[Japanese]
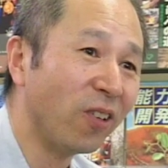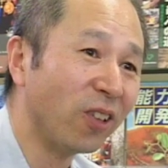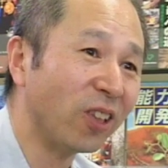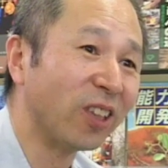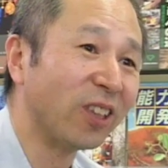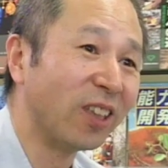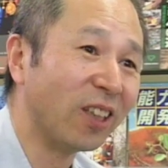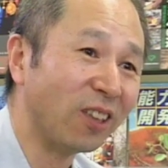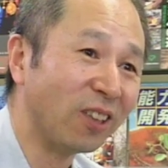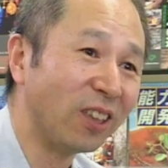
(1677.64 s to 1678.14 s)

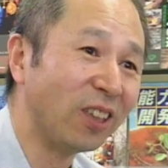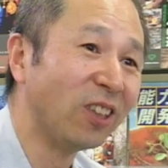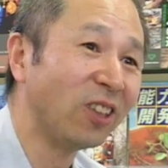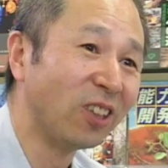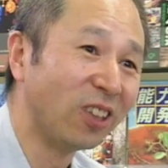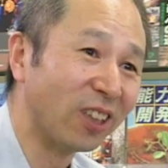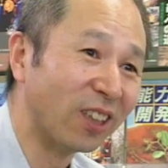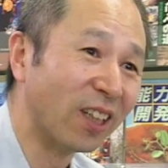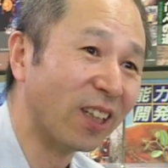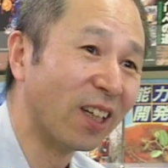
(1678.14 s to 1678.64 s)
知ってる技
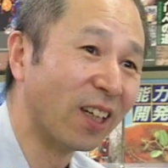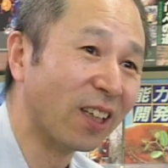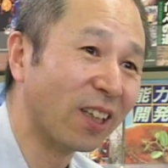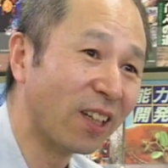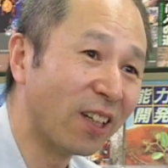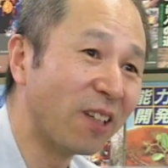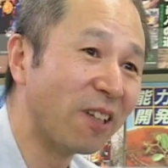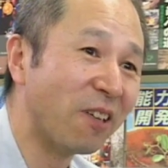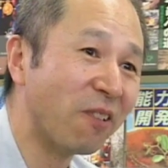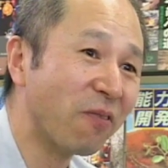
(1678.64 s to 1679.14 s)
術者であっ
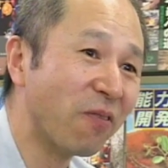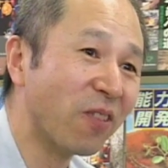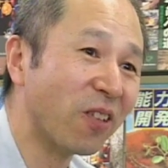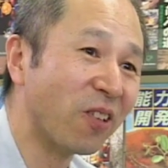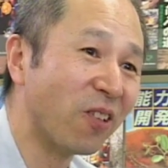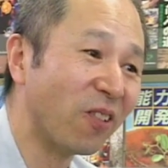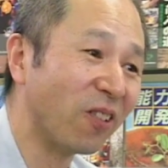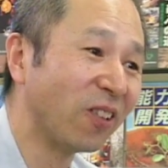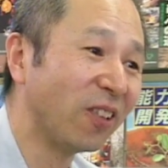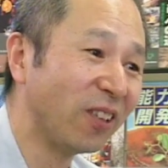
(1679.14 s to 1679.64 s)
たり
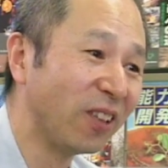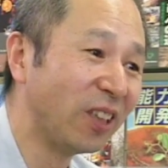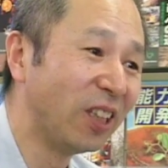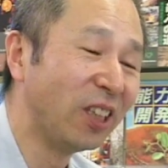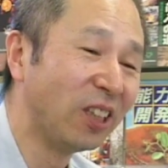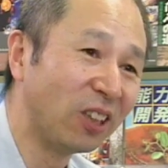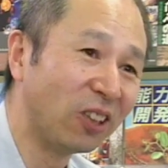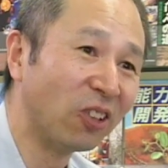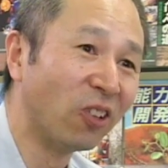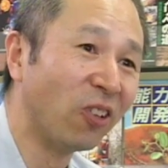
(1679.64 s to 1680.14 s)
その
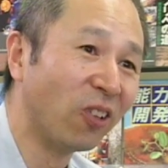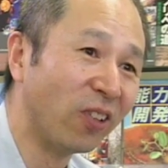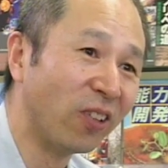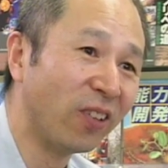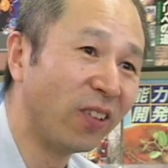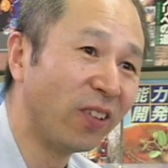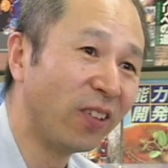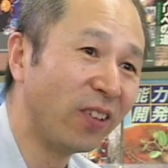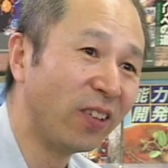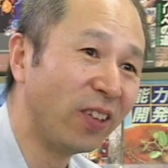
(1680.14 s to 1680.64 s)
技術を
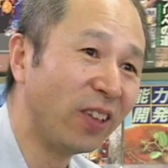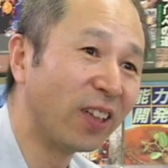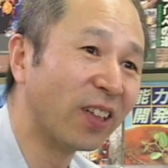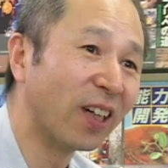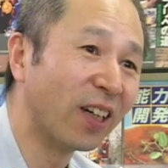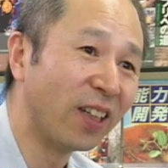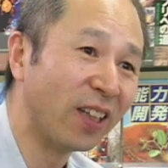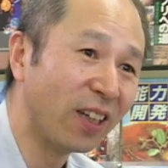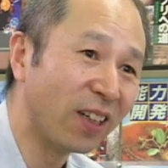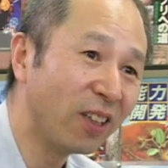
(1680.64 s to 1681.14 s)
理
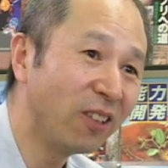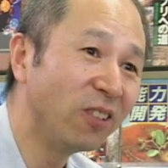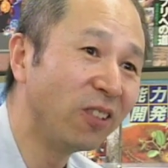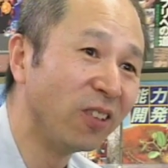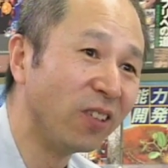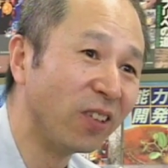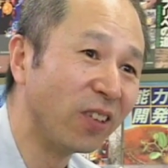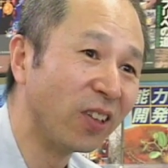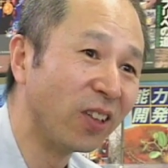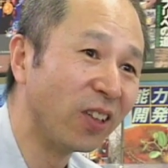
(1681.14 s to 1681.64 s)
解でき
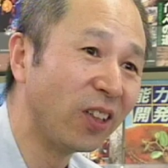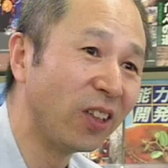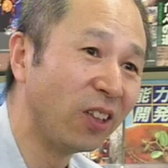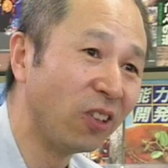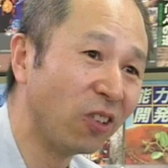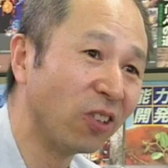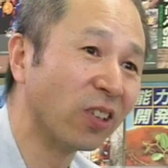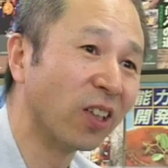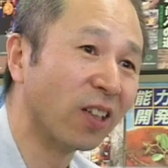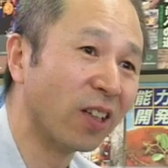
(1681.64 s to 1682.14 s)
る
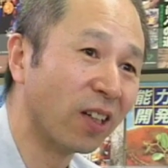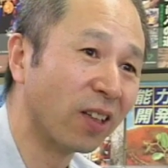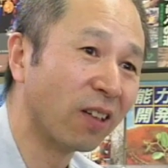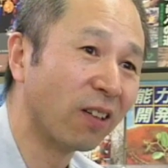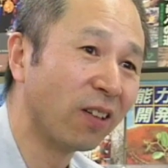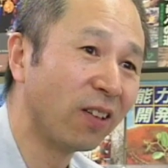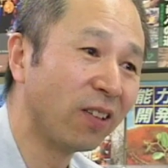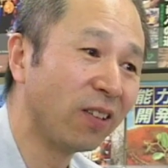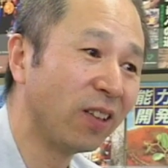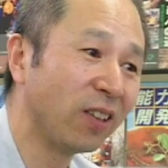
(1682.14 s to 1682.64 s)
技能者であった
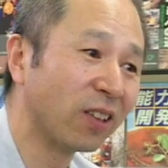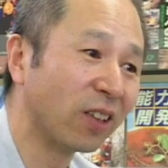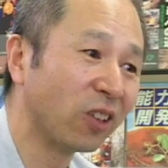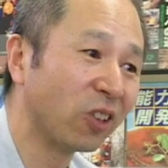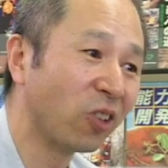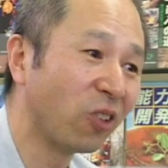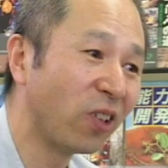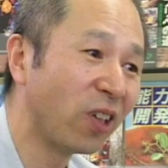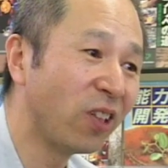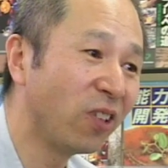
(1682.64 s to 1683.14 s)
りですか
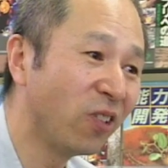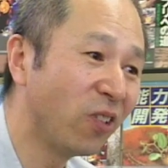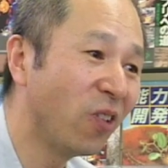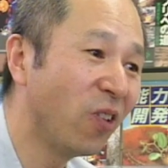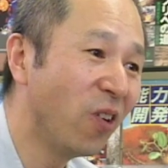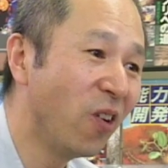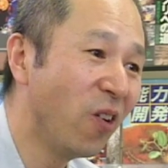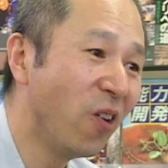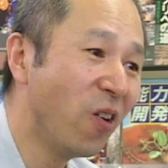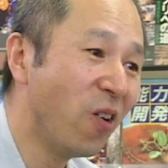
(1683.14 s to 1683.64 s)
らその辺の